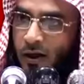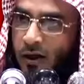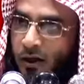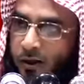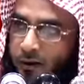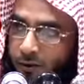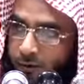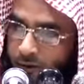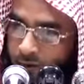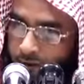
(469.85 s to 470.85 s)
আল্লাহর
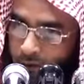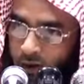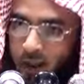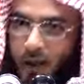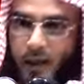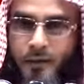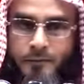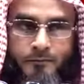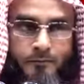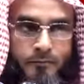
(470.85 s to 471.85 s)
দয়াই
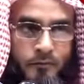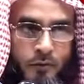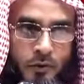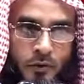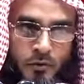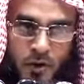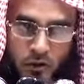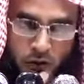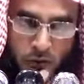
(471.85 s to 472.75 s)
ফজল মানে